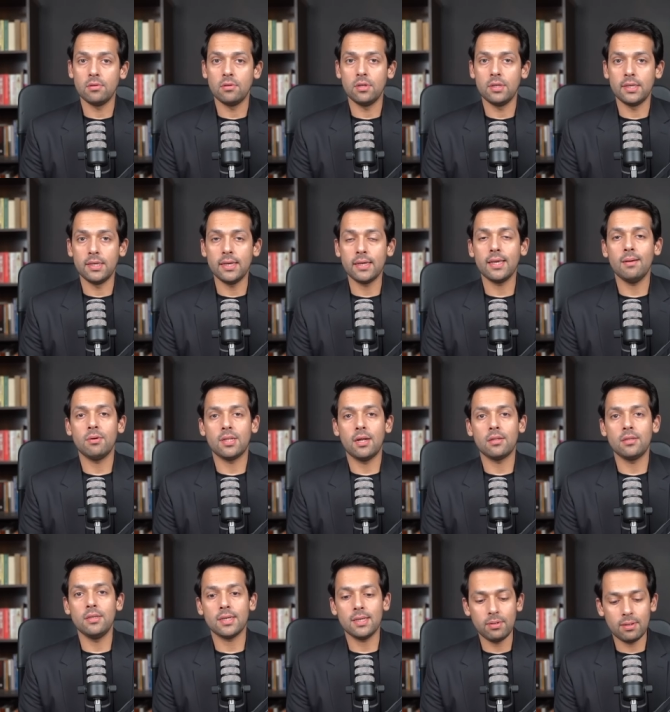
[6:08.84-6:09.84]
है ये क्या
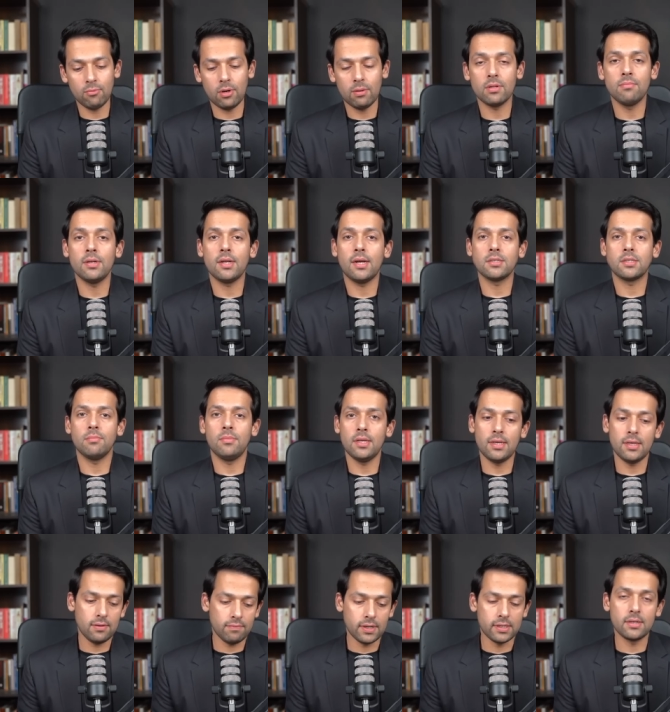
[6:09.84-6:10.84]
बताती है कि फिर मोहम्मद बिन
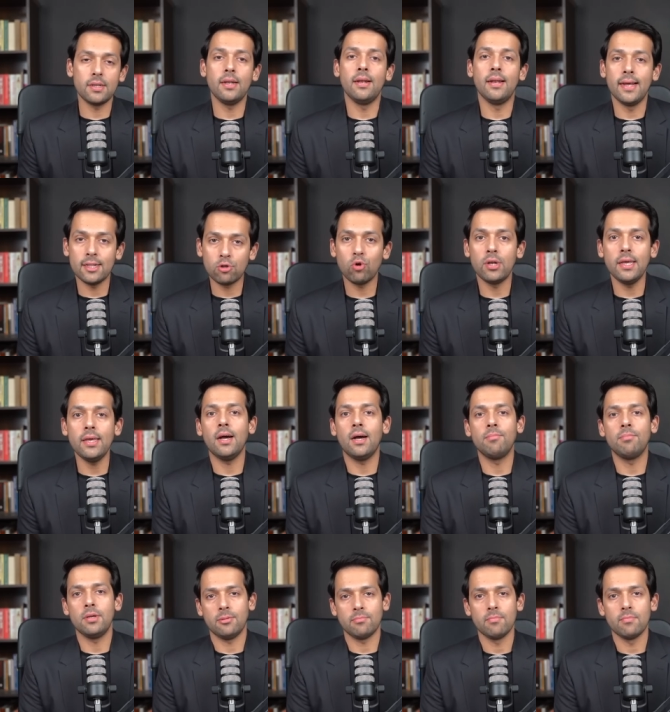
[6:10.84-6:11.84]
कासिम ने ये विक्ट्री ले तो ली
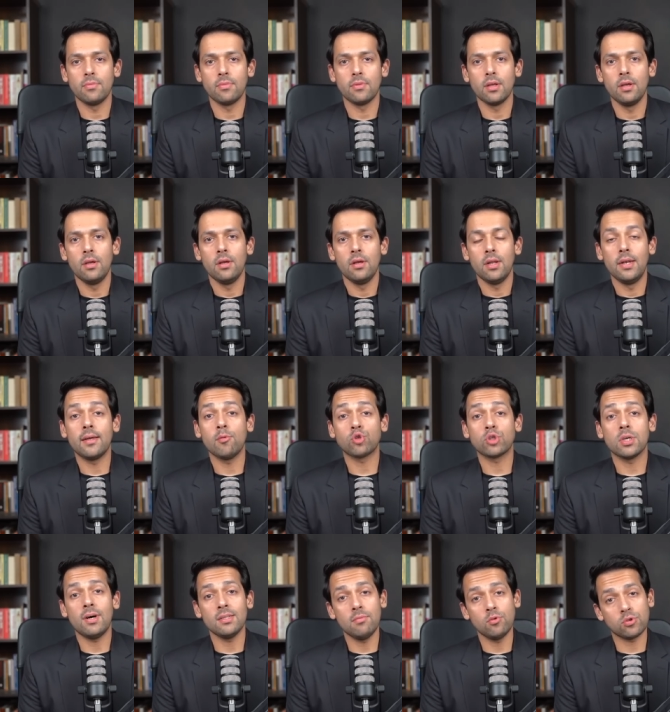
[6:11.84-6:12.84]
यहाँ पे
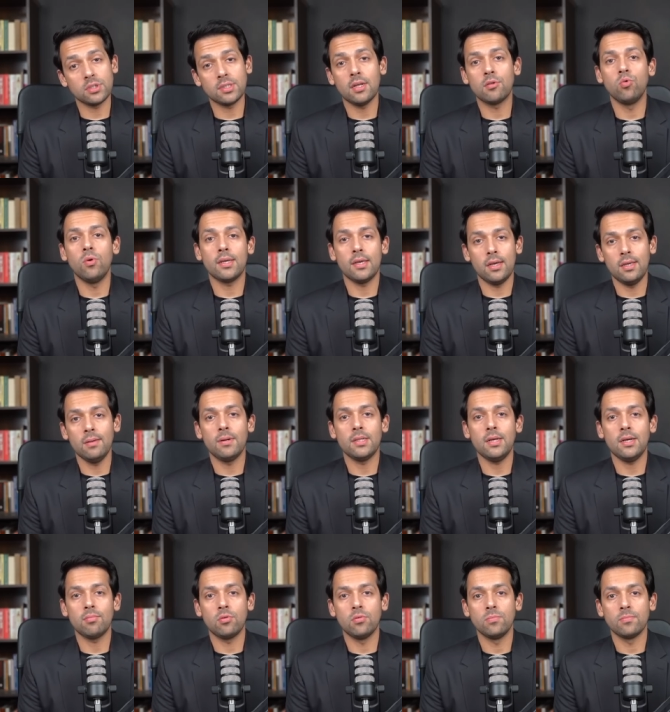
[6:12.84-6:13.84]
लेकिन उसके बाद में उसके साथ हुआ क्या
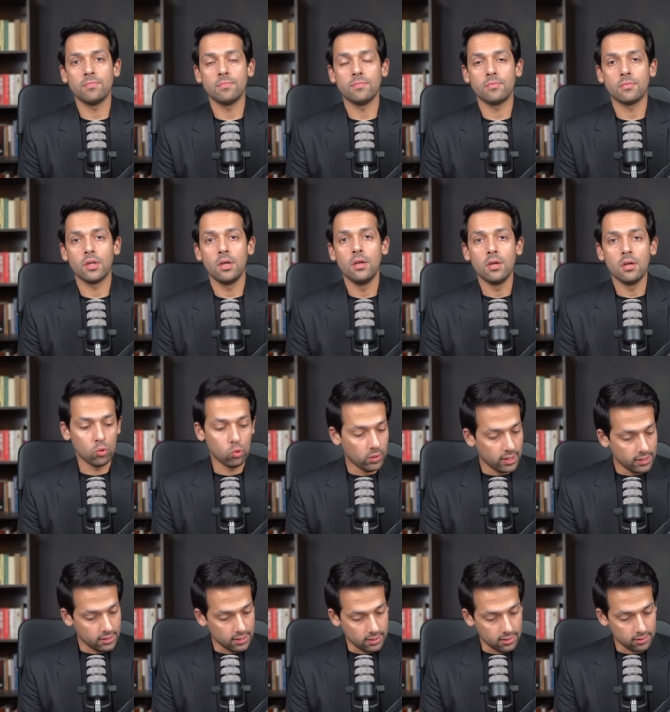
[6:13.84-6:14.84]
ये पता आपको
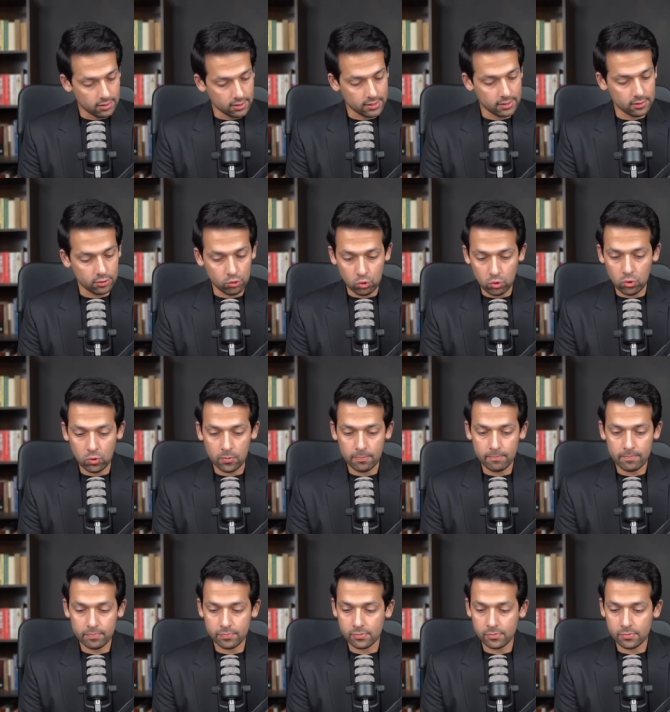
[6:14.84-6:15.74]
हुआ ये कि दो